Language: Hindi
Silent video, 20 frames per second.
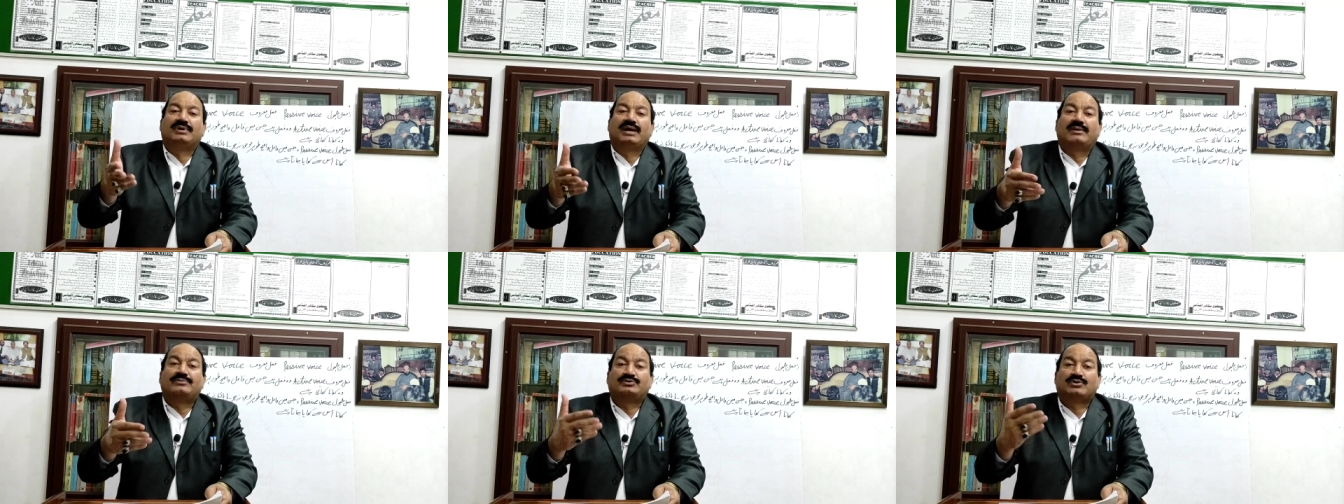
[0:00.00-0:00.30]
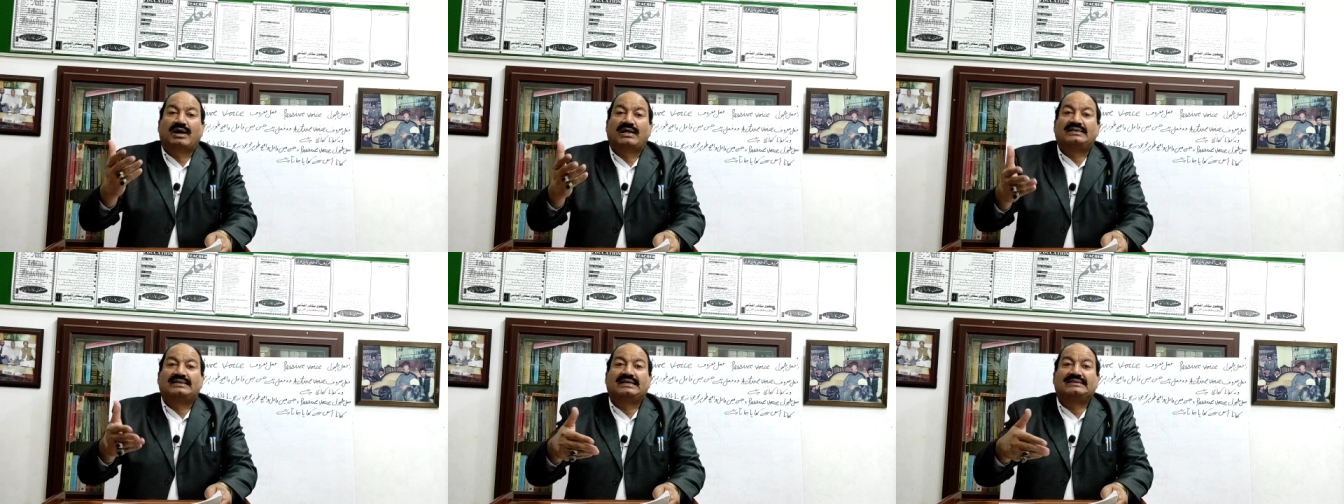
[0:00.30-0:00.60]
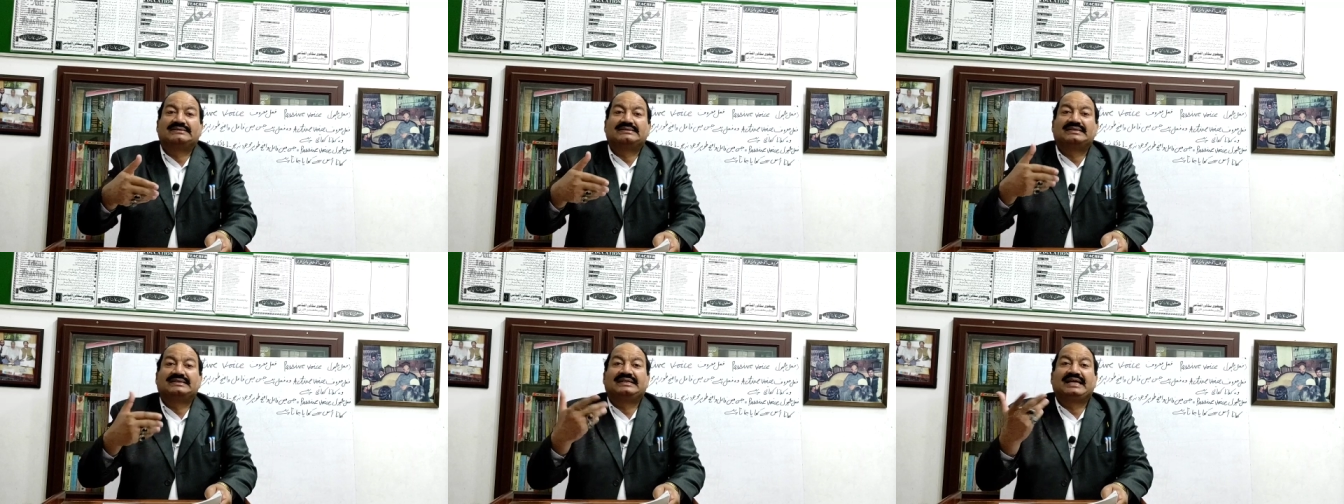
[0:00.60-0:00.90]
आप सवाल
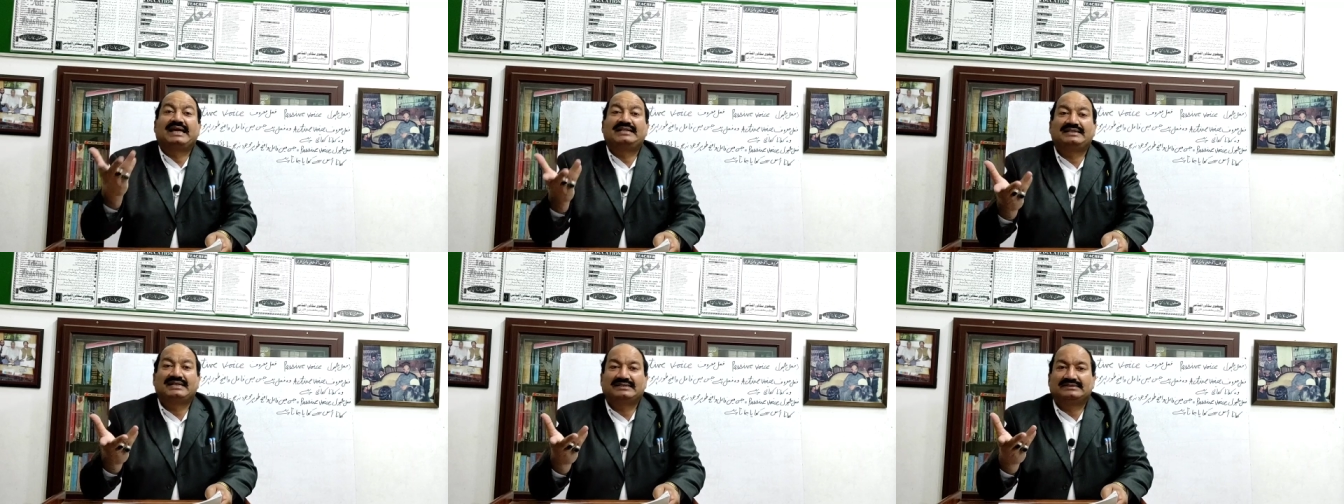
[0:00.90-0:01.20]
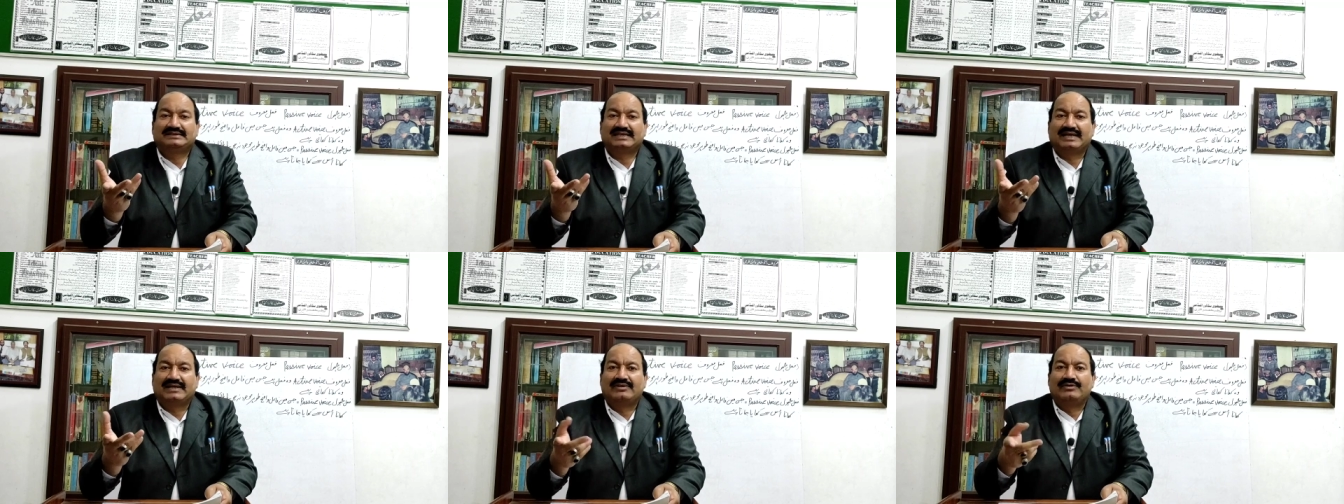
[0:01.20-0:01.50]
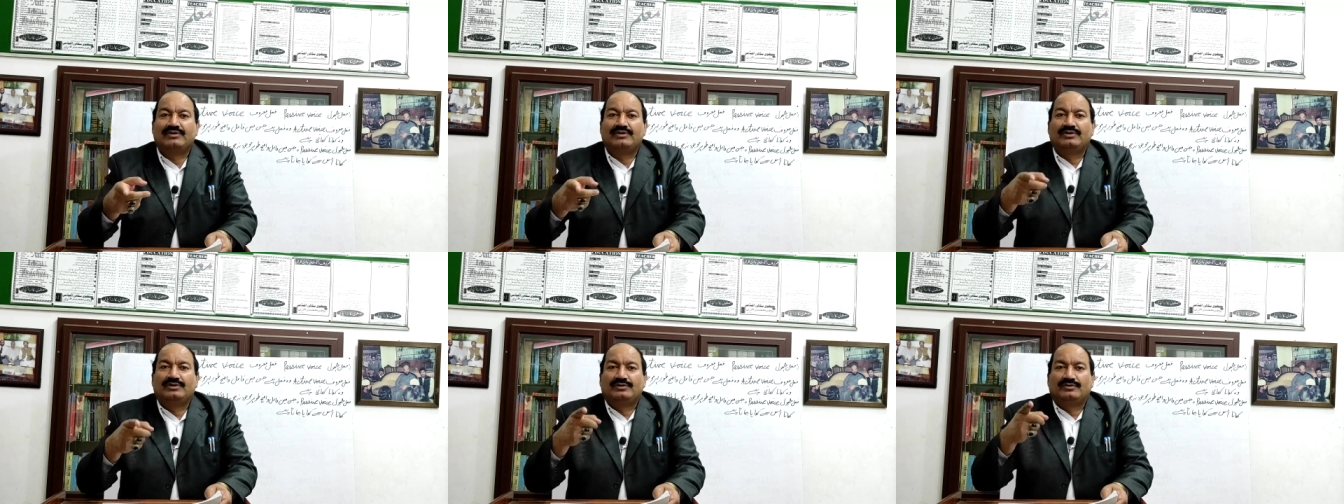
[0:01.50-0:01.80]
कर सकते क्या देखता
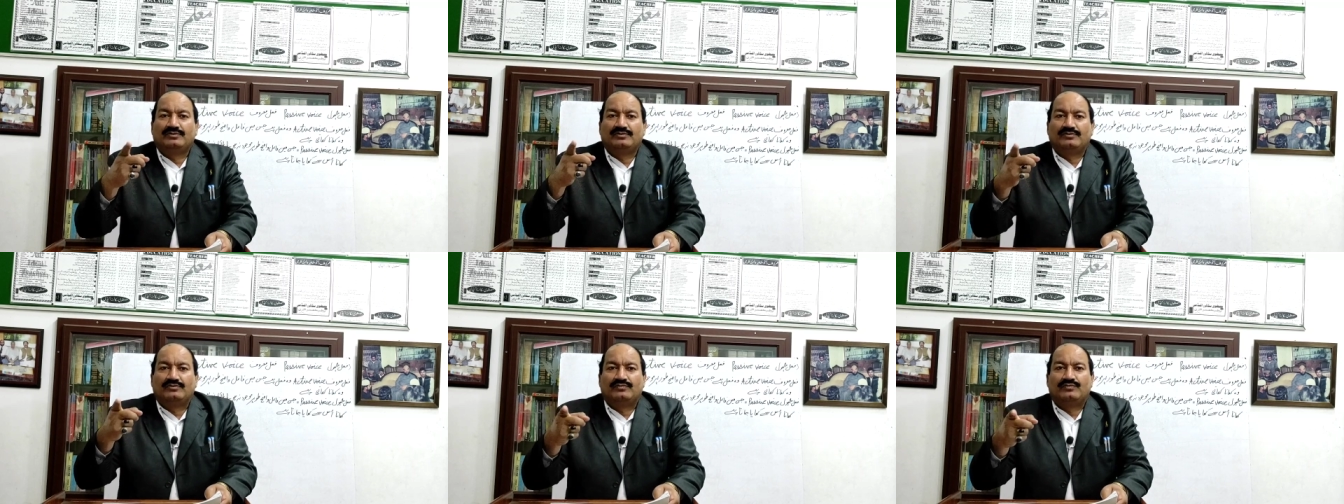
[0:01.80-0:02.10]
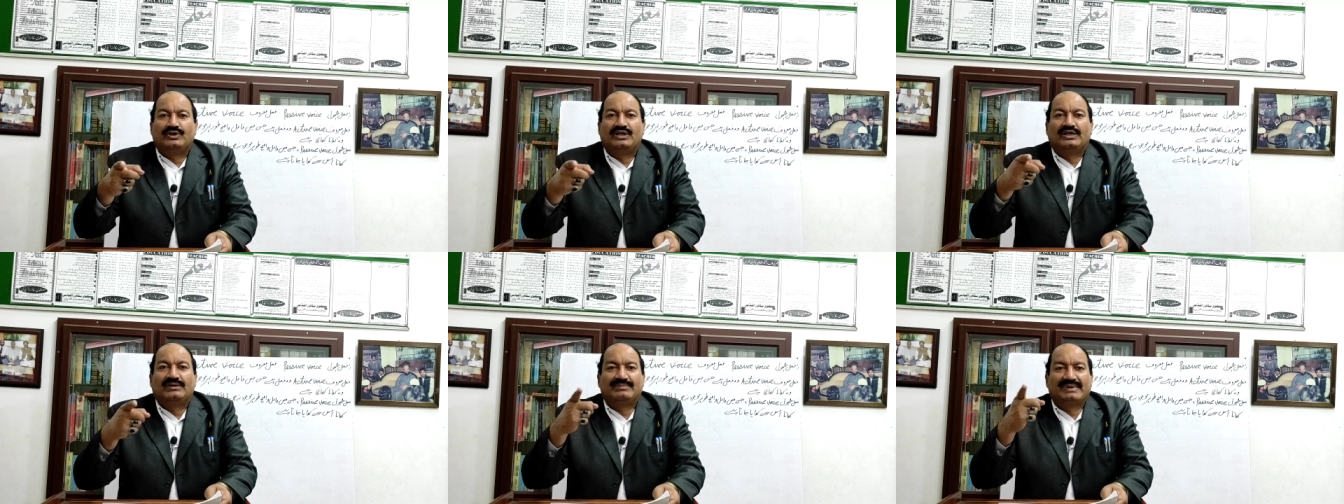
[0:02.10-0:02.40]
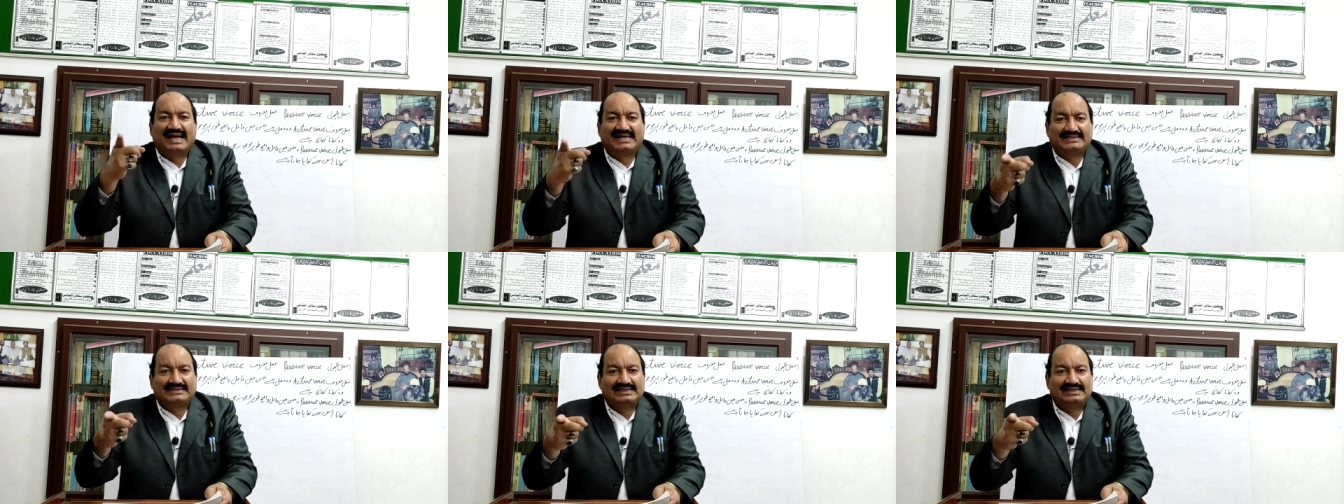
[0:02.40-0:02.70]
है वो एक
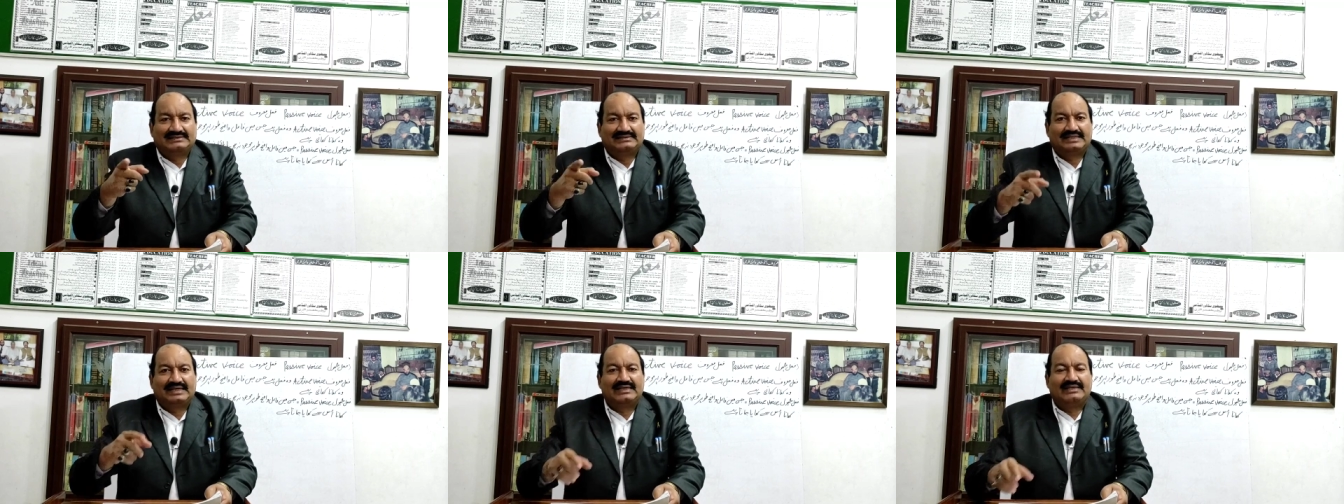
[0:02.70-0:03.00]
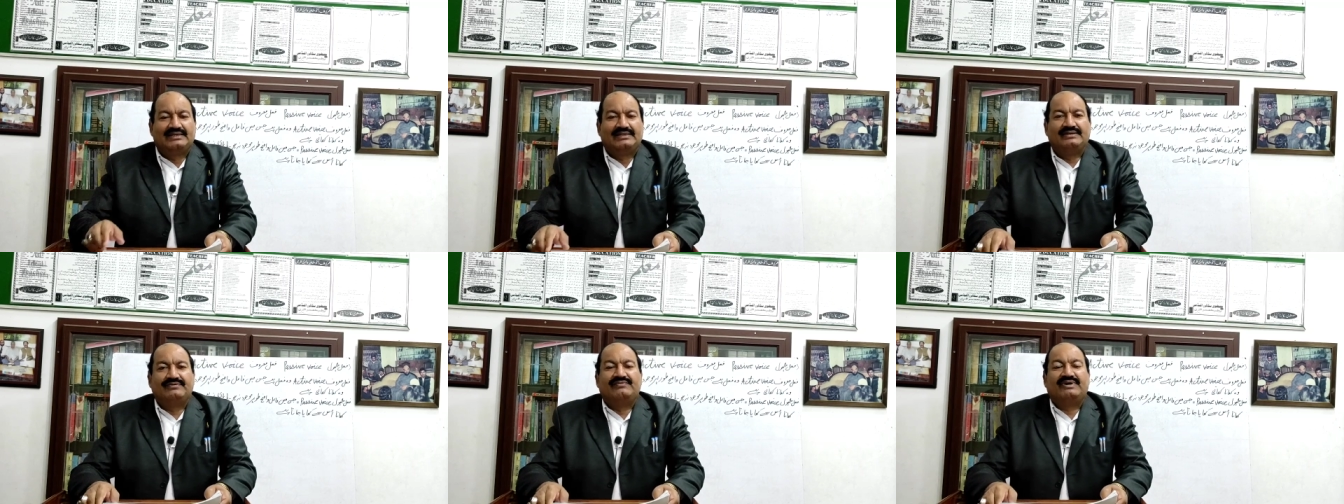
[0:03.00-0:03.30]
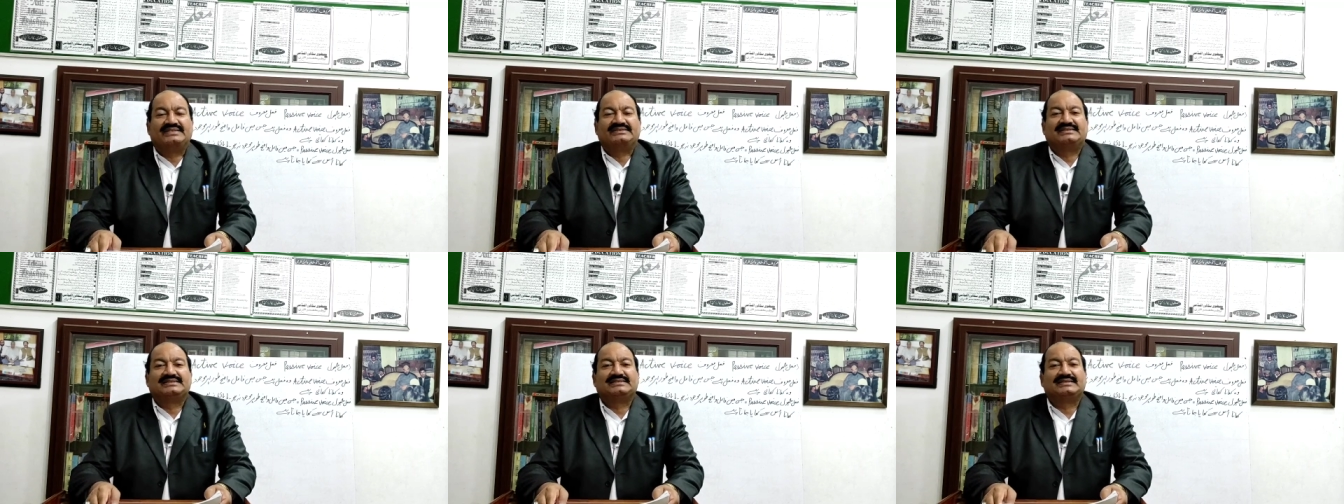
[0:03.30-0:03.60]
मैच देखता है ही
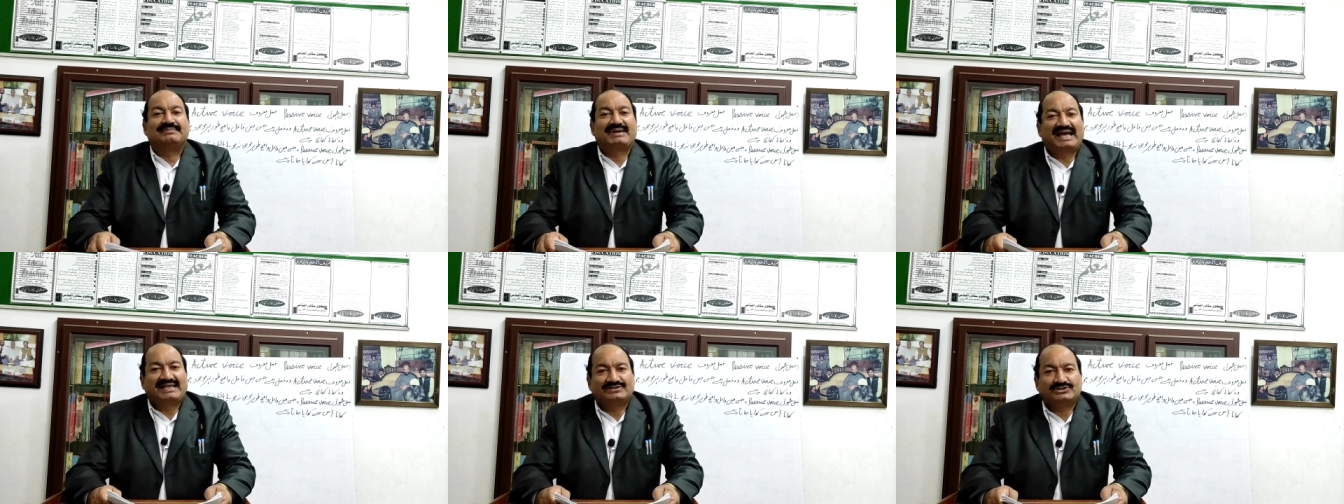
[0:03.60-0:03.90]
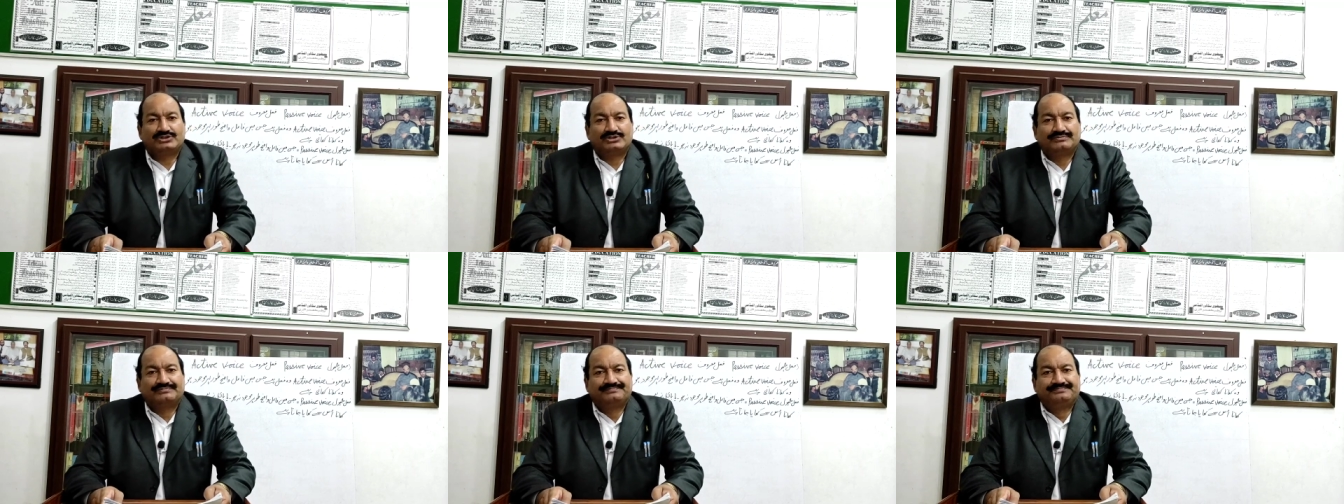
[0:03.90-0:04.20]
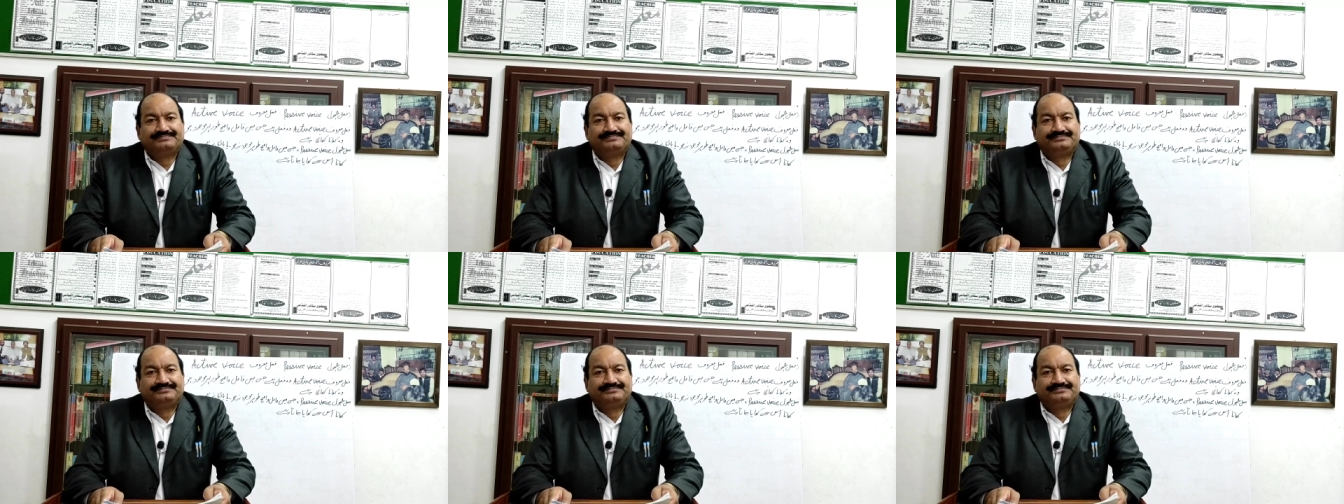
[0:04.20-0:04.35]
वाचिज ए मैच